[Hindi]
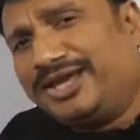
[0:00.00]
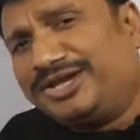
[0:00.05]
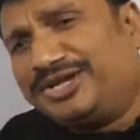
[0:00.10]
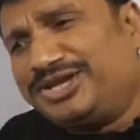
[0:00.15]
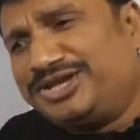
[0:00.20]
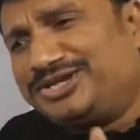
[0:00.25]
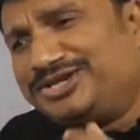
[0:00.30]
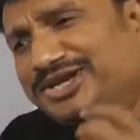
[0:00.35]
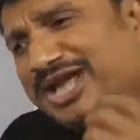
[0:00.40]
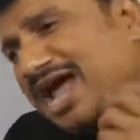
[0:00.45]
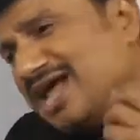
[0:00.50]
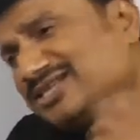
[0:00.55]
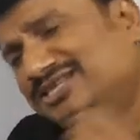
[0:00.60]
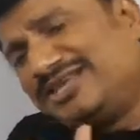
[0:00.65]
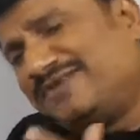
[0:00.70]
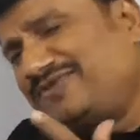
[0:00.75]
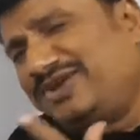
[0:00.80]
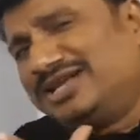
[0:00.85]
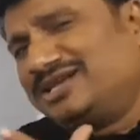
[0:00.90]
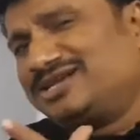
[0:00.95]
कि
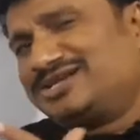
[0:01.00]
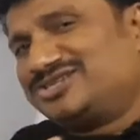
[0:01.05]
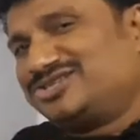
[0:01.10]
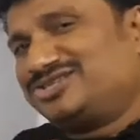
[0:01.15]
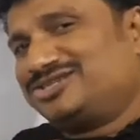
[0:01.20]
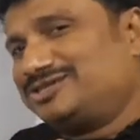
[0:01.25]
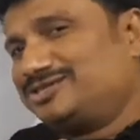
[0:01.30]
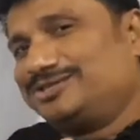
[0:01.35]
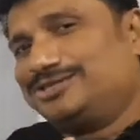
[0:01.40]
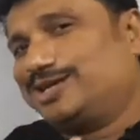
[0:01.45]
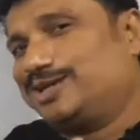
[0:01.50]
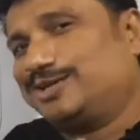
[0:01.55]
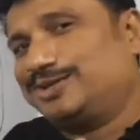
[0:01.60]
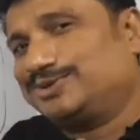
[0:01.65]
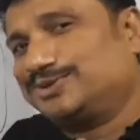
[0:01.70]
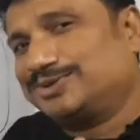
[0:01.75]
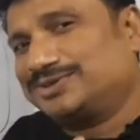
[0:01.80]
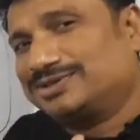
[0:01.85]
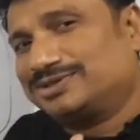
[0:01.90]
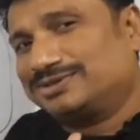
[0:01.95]
गैस से भी इलेक्ट्रिसिटी
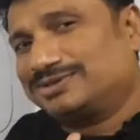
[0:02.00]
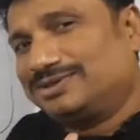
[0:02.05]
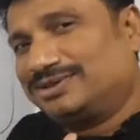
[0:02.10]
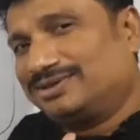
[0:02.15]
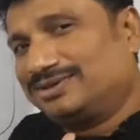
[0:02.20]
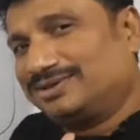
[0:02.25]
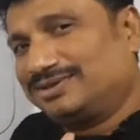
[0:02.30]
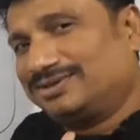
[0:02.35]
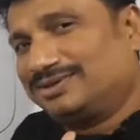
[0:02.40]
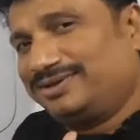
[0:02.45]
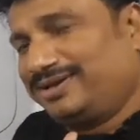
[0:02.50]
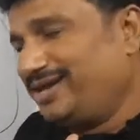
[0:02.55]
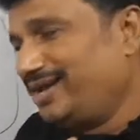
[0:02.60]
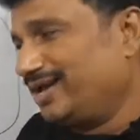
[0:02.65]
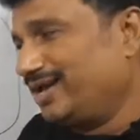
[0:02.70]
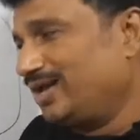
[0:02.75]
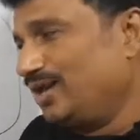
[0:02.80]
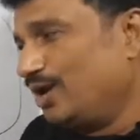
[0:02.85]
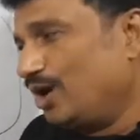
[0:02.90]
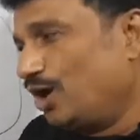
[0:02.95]
जनरेट हो सकता है
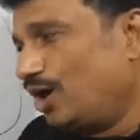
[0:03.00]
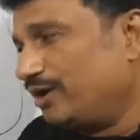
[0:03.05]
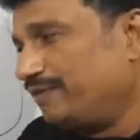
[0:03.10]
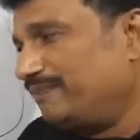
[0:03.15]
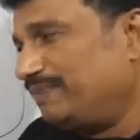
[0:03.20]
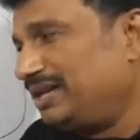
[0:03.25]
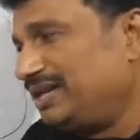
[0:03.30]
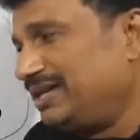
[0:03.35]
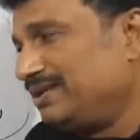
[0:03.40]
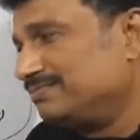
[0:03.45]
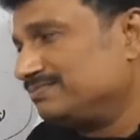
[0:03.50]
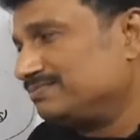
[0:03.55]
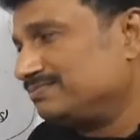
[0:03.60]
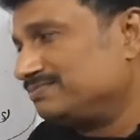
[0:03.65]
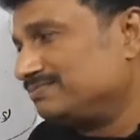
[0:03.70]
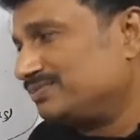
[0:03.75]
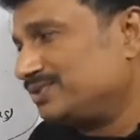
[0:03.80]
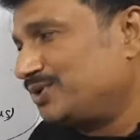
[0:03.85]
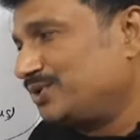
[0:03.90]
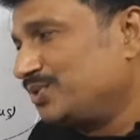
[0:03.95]
ठीक है और विलियम
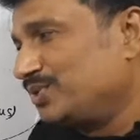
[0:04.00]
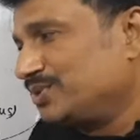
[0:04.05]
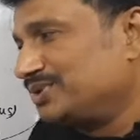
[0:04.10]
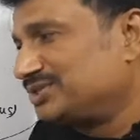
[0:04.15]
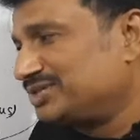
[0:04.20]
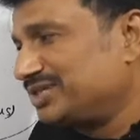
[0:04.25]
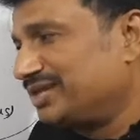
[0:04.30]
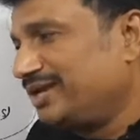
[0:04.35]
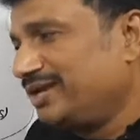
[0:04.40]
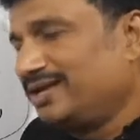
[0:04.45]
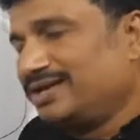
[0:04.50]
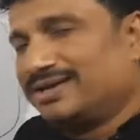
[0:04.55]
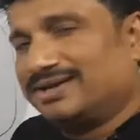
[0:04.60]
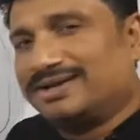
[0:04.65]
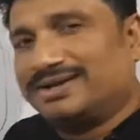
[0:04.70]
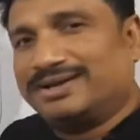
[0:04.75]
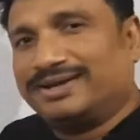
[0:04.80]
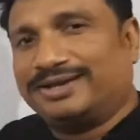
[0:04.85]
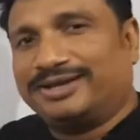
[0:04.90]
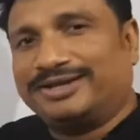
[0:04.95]
क्रुक्स ने
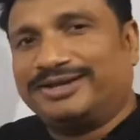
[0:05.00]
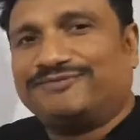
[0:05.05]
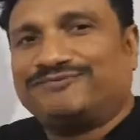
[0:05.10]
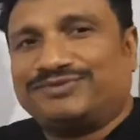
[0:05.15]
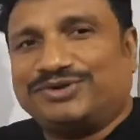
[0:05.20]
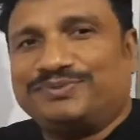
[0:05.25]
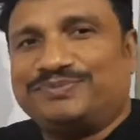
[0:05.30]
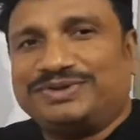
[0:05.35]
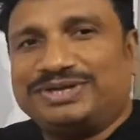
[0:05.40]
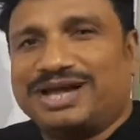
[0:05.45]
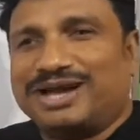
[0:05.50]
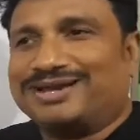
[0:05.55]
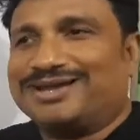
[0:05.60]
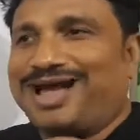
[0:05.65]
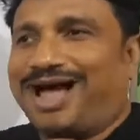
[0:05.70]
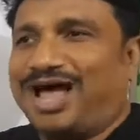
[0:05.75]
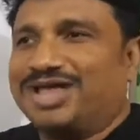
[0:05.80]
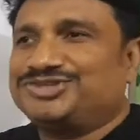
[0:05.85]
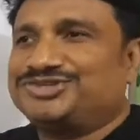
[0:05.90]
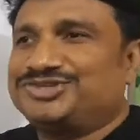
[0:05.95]
ये प्रूफ किया
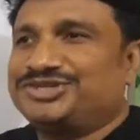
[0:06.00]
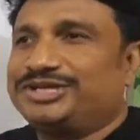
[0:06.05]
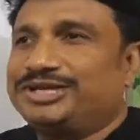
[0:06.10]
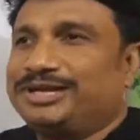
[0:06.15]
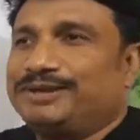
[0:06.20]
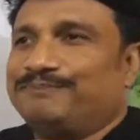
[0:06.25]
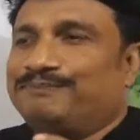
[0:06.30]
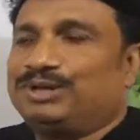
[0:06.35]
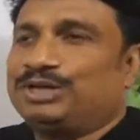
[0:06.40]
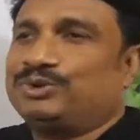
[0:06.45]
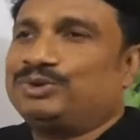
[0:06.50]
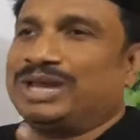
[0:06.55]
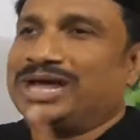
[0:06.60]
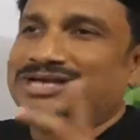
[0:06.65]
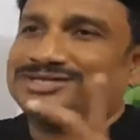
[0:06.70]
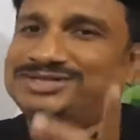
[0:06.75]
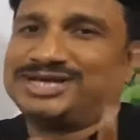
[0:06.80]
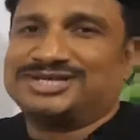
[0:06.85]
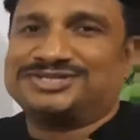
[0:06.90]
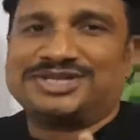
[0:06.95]
कि हाँ जी बिल्कुल
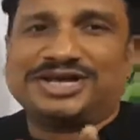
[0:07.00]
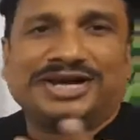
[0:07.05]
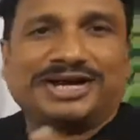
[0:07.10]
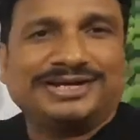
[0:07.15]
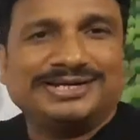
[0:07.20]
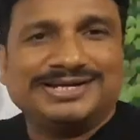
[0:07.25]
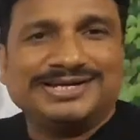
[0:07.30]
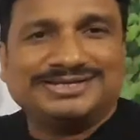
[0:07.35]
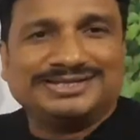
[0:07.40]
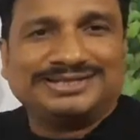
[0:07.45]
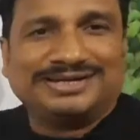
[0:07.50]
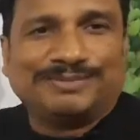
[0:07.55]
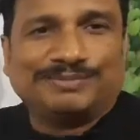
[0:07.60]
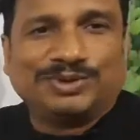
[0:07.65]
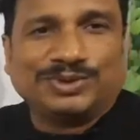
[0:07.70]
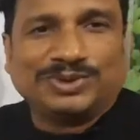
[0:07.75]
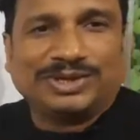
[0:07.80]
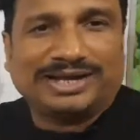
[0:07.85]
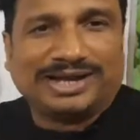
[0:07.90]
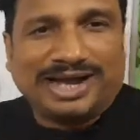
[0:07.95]
ऐसा ऐसा कंडीशन
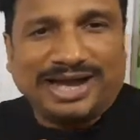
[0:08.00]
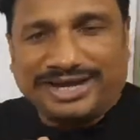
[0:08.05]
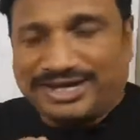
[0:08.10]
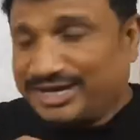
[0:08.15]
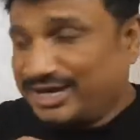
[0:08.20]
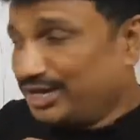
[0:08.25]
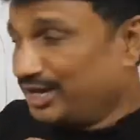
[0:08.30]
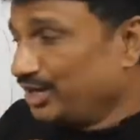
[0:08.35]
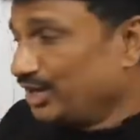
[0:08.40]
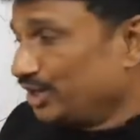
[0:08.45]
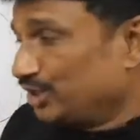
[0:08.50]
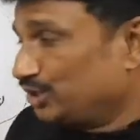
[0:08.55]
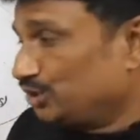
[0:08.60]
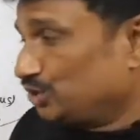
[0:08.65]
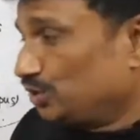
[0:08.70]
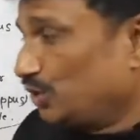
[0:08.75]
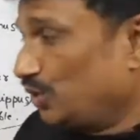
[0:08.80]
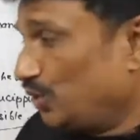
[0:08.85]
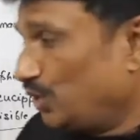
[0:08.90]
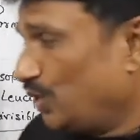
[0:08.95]
हम लोग लगाएंगे
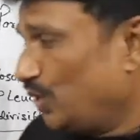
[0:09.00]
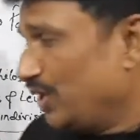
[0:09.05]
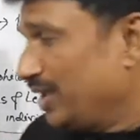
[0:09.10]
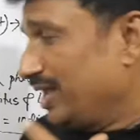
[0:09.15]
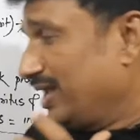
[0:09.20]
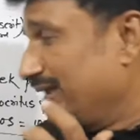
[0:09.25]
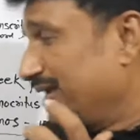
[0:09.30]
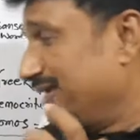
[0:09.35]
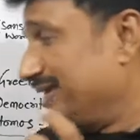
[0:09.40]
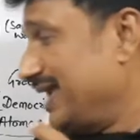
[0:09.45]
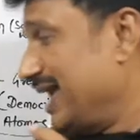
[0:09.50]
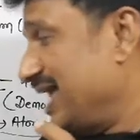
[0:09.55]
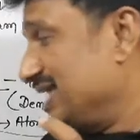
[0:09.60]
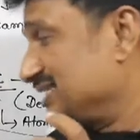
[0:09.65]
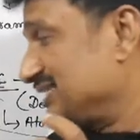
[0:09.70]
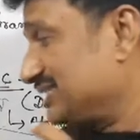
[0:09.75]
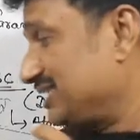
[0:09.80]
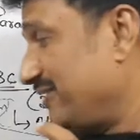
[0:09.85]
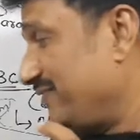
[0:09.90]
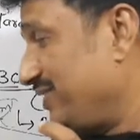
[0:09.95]
तो
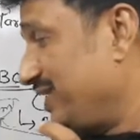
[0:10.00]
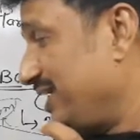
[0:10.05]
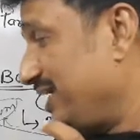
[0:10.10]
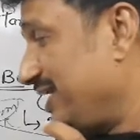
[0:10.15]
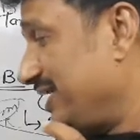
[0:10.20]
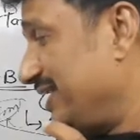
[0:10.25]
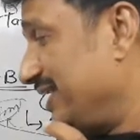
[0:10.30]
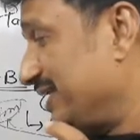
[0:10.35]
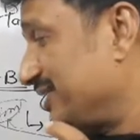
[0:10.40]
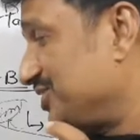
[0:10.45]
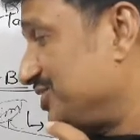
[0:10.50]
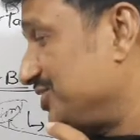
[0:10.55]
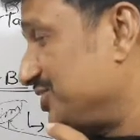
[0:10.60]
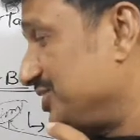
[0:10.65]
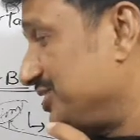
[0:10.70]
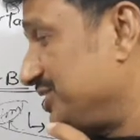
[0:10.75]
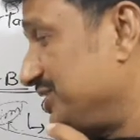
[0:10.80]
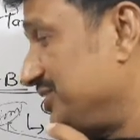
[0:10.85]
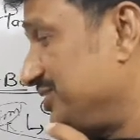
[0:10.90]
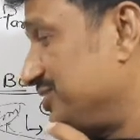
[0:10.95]
गैस से भी
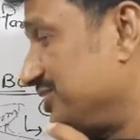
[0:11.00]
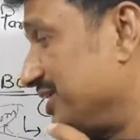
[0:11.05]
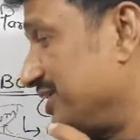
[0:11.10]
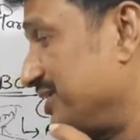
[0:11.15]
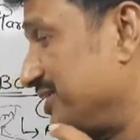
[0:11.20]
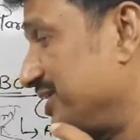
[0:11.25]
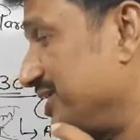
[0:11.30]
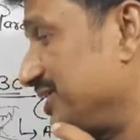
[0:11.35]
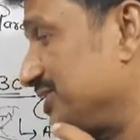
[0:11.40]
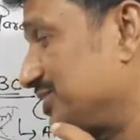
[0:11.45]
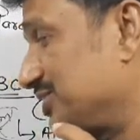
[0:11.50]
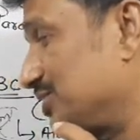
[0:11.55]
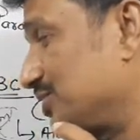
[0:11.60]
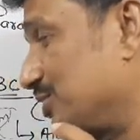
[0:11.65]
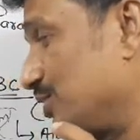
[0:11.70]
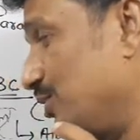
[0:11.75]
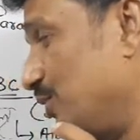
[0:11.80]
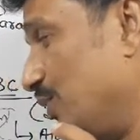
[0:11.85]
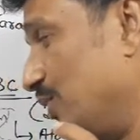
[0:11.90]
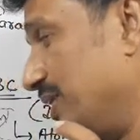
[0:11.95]
इलेक्ट्रिसिटी
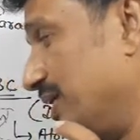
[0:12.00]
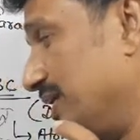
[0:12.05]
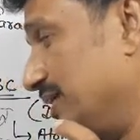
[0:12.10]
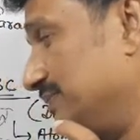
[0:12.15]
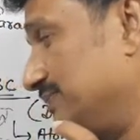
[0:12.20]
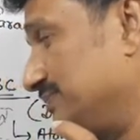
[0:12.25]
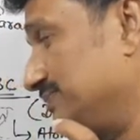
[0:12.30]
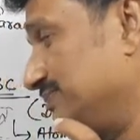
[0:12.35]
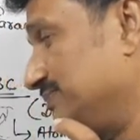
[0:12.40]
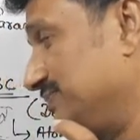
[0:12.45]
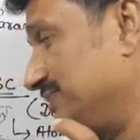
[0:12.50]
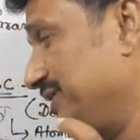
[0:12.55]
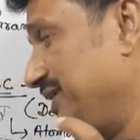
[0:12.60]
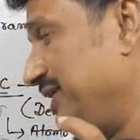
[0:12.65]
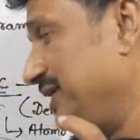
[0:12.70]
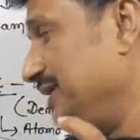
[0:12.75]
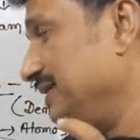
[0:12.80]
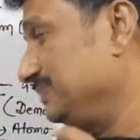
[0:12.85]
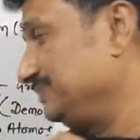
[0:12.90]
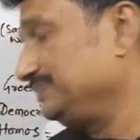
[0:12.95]
जनरेट्स होगा
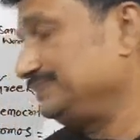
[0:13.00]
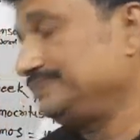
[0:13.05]
ठीक है